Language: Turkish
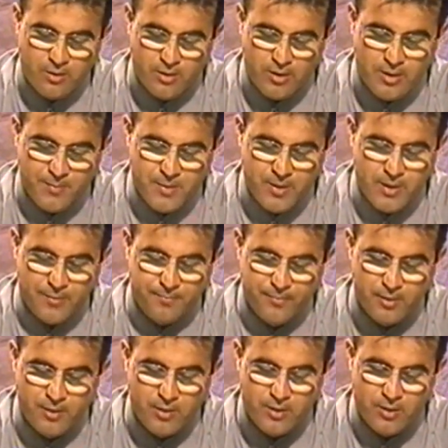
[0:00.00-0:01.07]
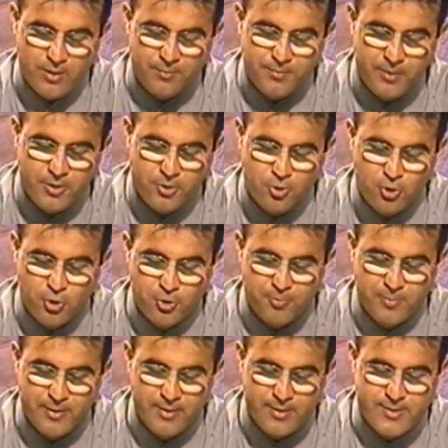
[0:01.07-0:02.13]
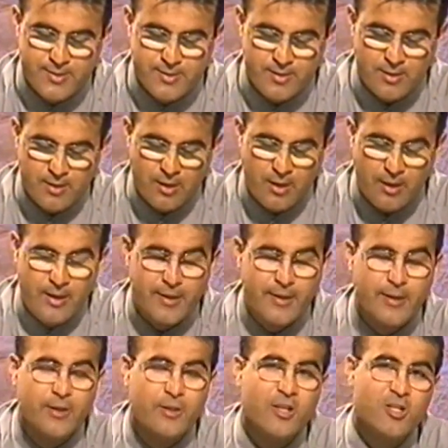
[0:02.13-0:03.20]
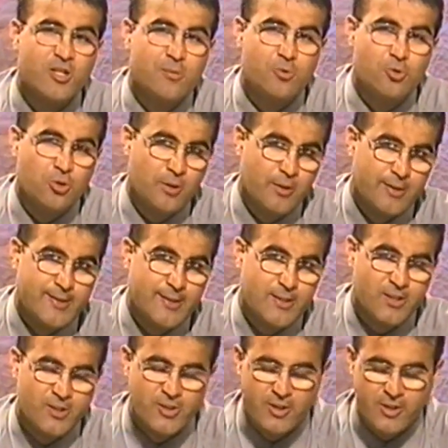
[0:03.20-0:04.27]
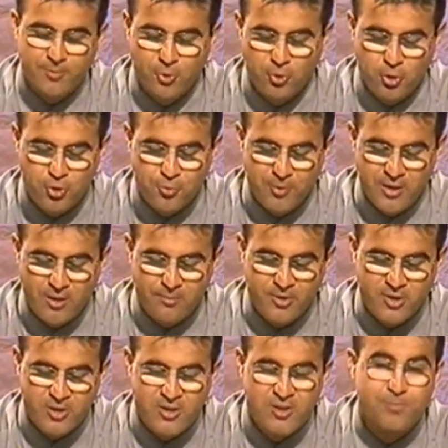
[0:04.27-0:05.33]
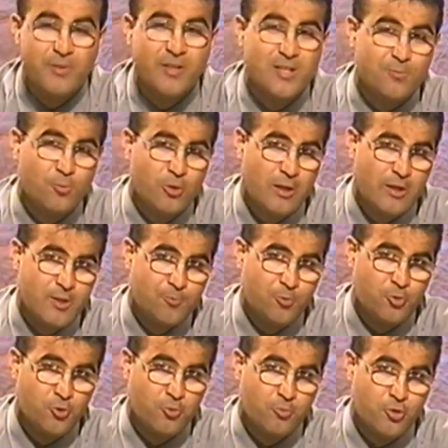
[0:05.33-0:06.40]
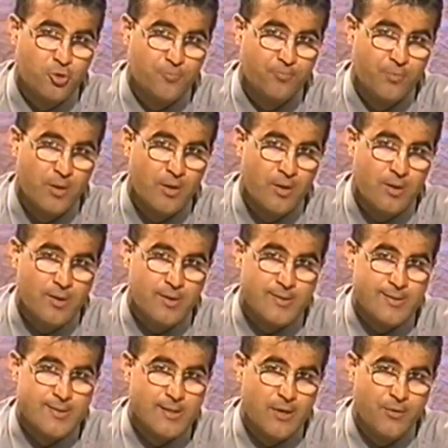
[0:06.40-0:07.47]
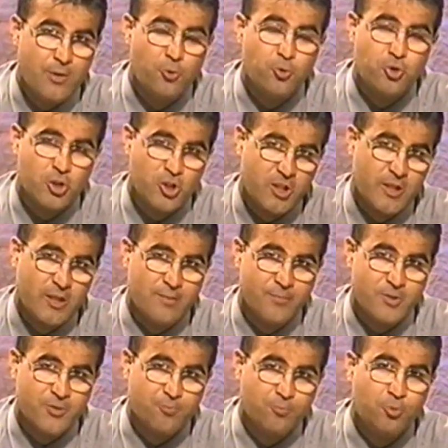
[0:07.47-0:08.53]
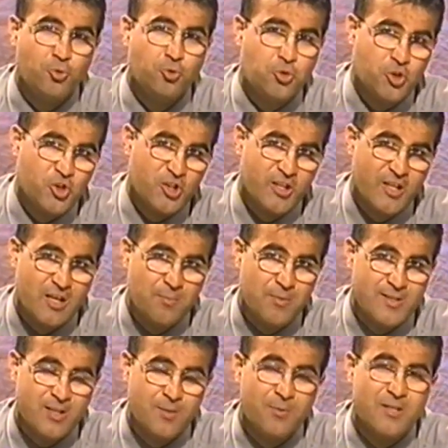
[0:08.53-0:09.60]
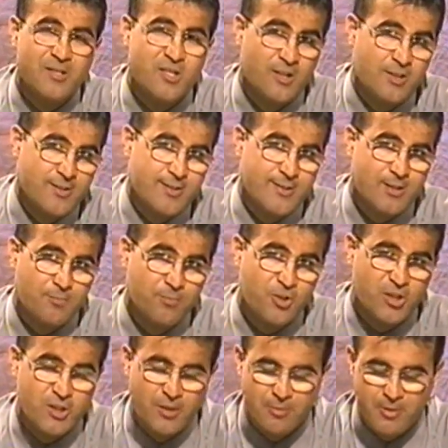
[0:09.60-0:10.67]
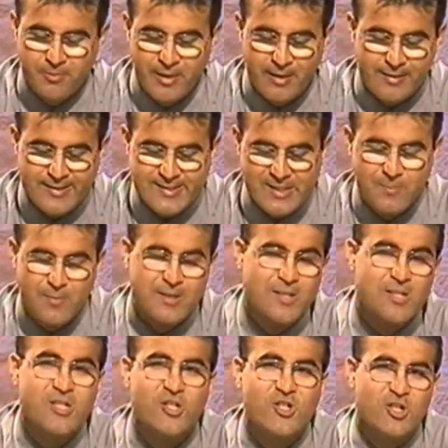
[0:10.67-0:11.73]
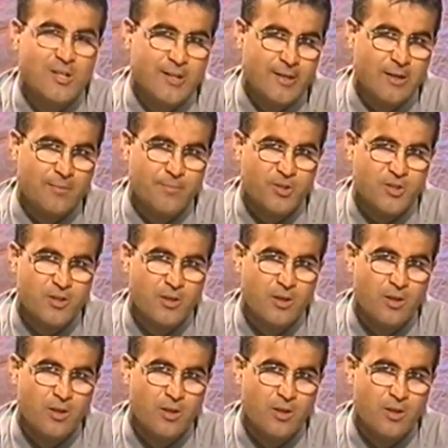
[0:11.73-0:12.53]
Emine Hanım e, bir görüşmeniz hanede geçtiğimiz günlerde 8. ayda bir görüşme yapmışsınız. Biraz moraliniz bozulmuş. Sizin eve 3 kişi gelmiş. Bu 3 kişinin gelmesi de biraz canınızı sıkmış diyebilirim. Yani istemediğiniz kişiler gelmiş.